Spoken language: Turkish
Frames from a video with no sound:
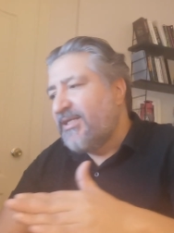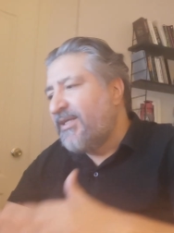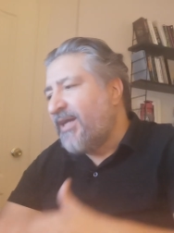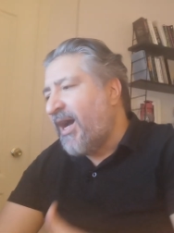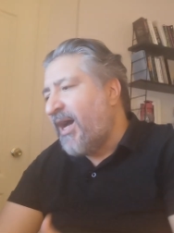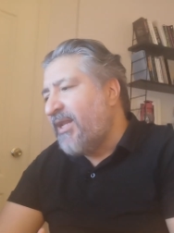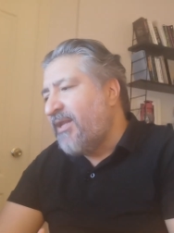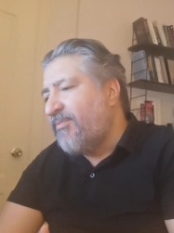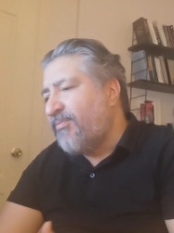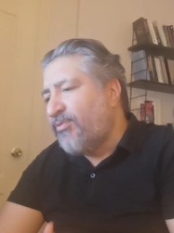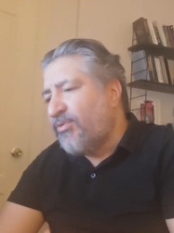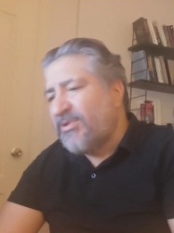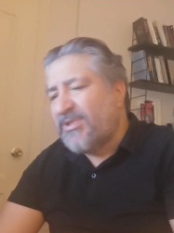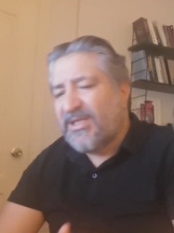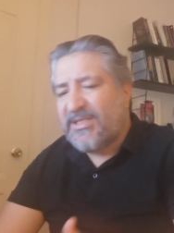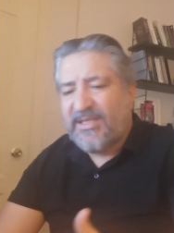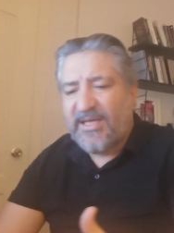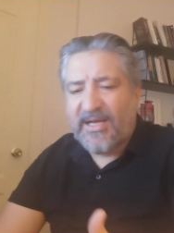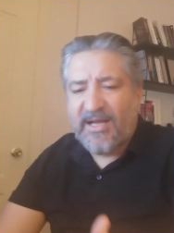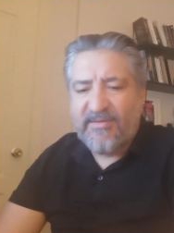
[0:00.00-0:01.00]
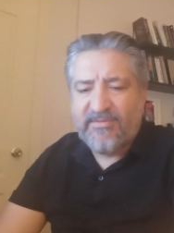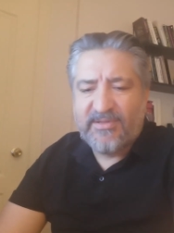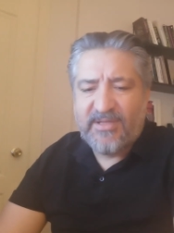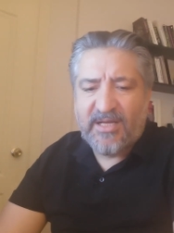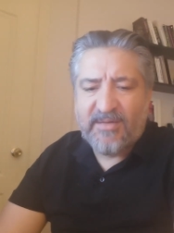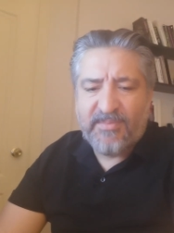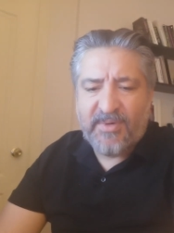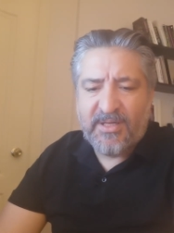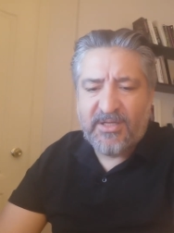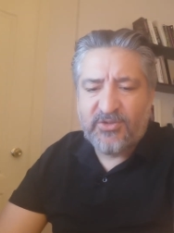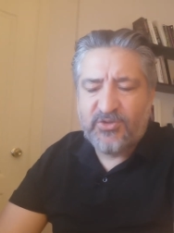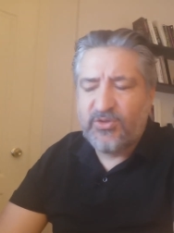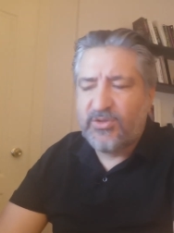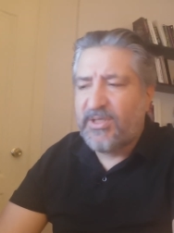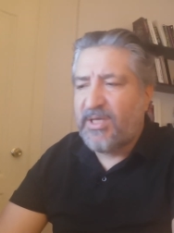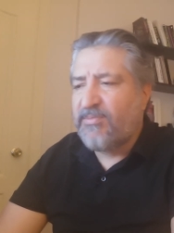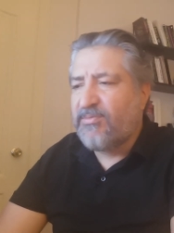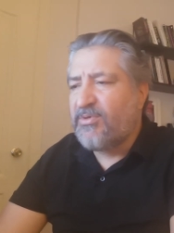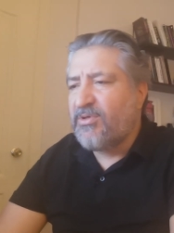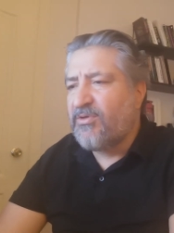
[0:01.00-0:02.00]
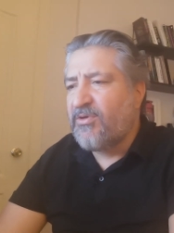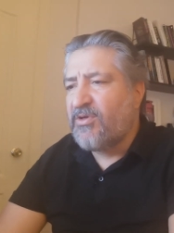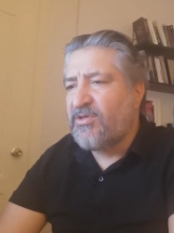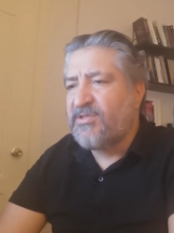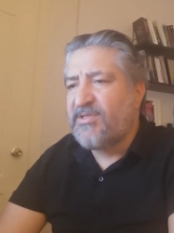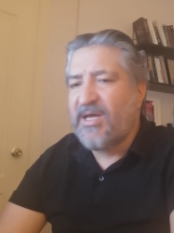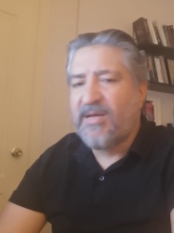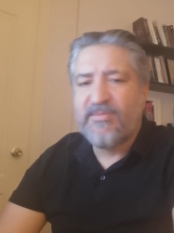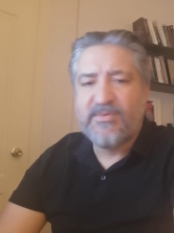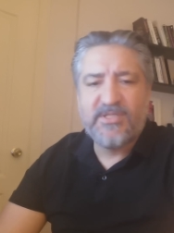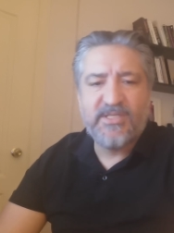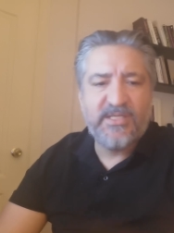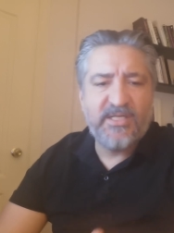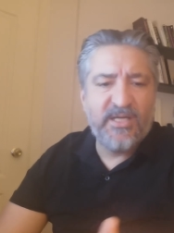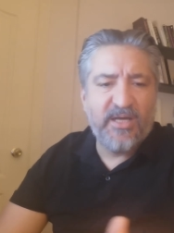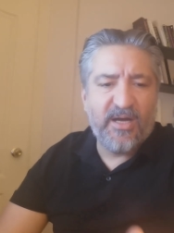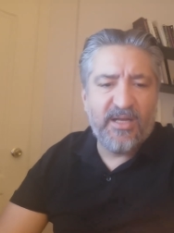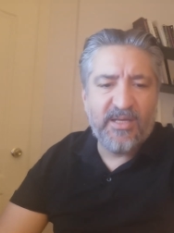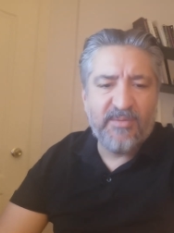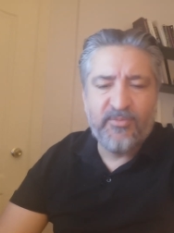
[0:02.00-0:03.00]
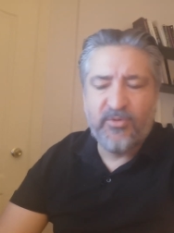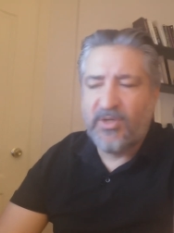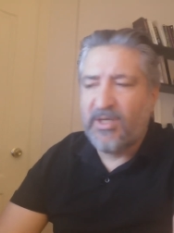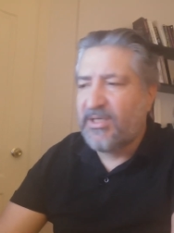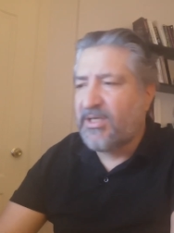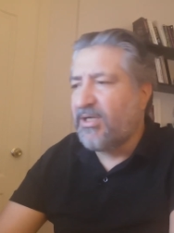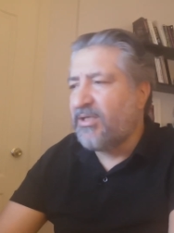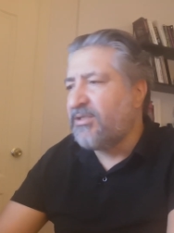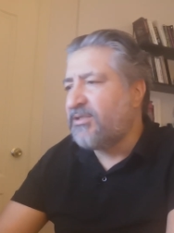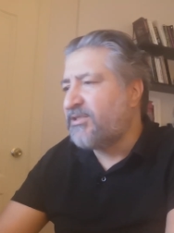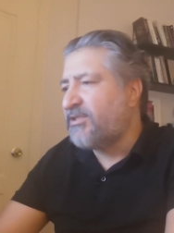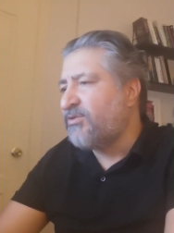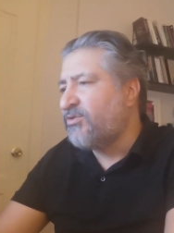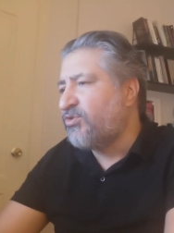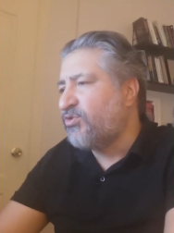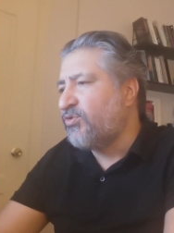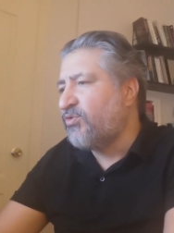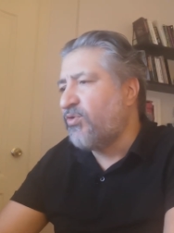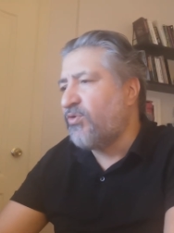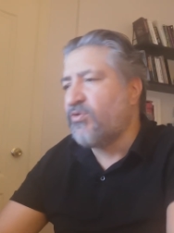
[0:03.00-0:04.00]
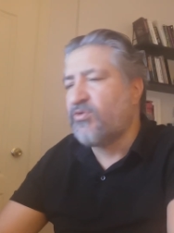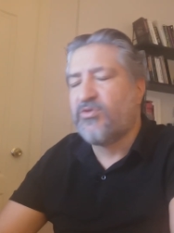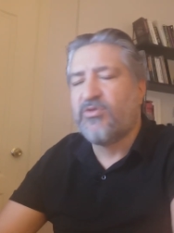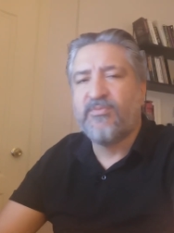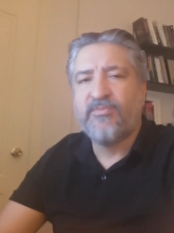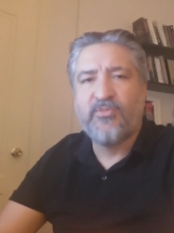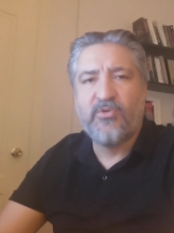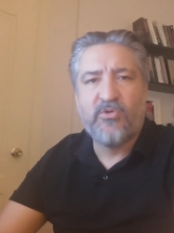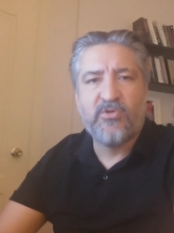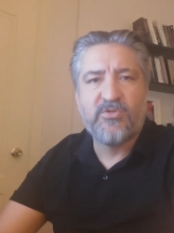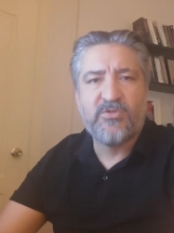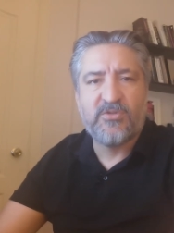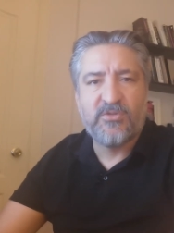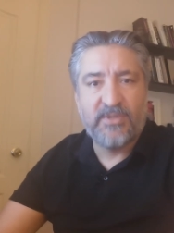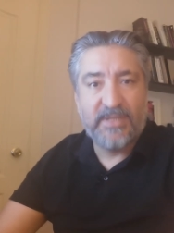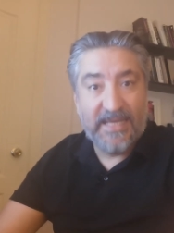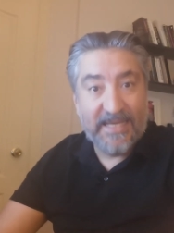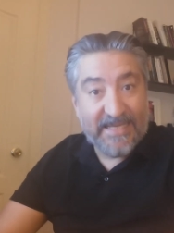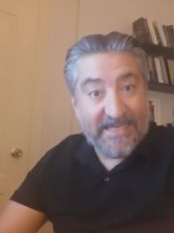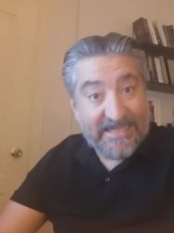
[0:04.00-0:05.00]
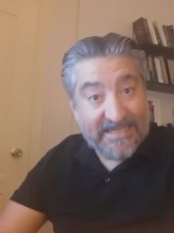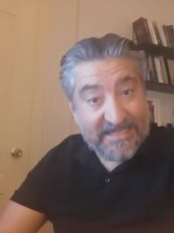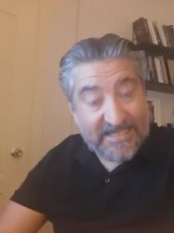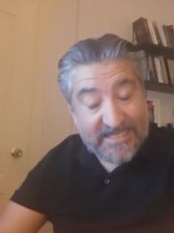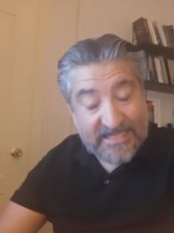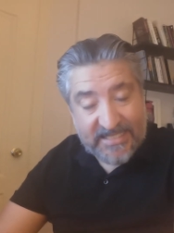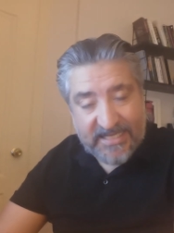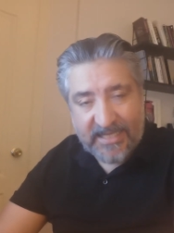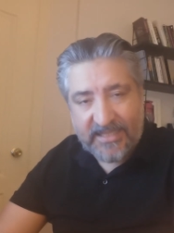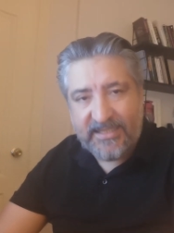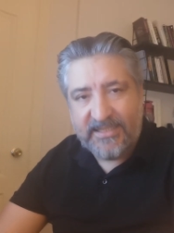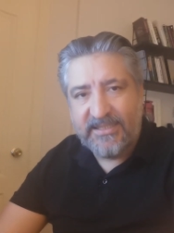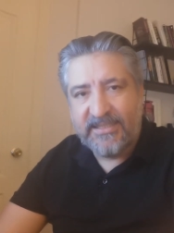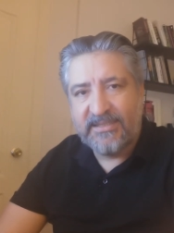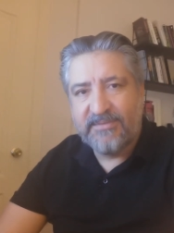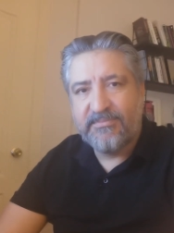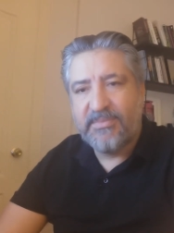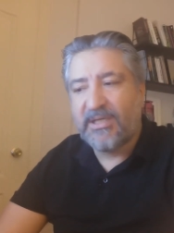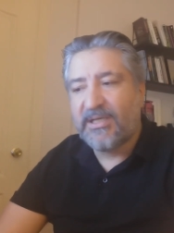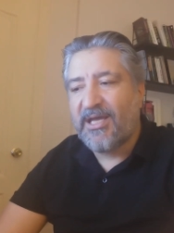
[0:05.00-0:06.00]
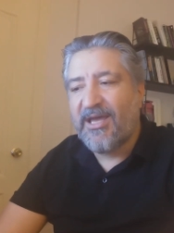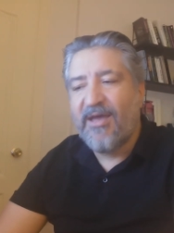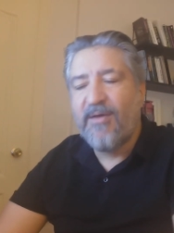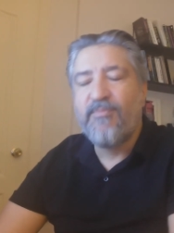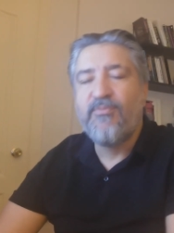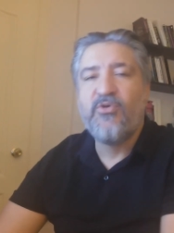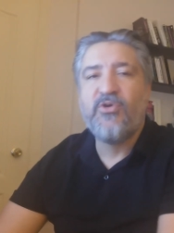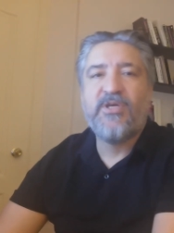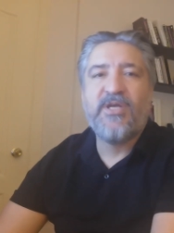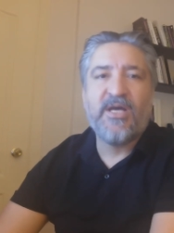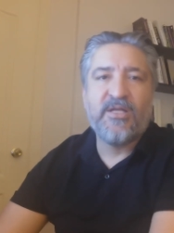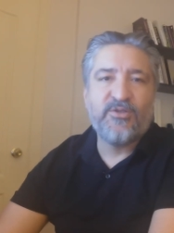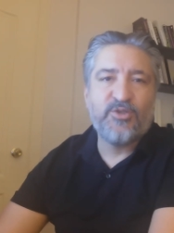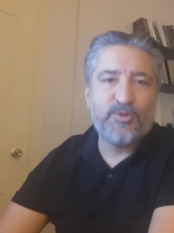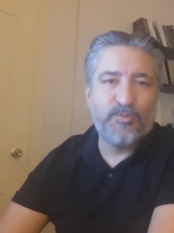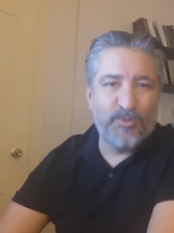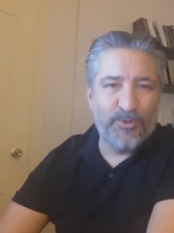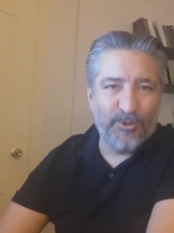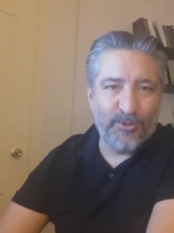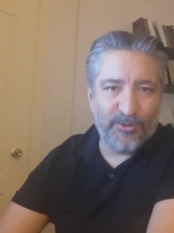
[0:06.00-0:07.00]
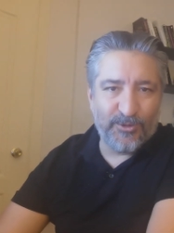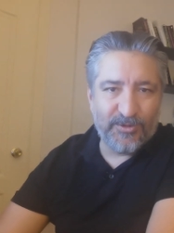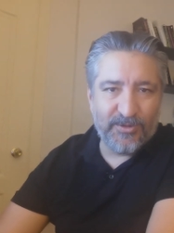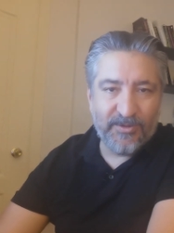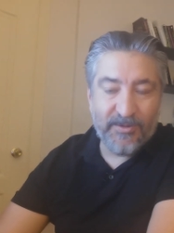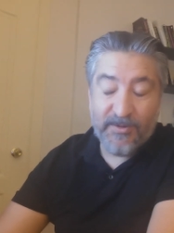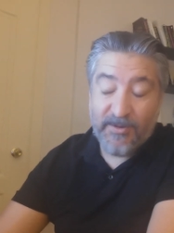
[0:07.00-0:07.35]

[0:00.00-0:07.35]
Yani burada taraftar bana şu tepki göstermesin, ihale buna kalırsın, şunu olsun, bu olsun. Sakın. Bak en büyük yanlış bu olur.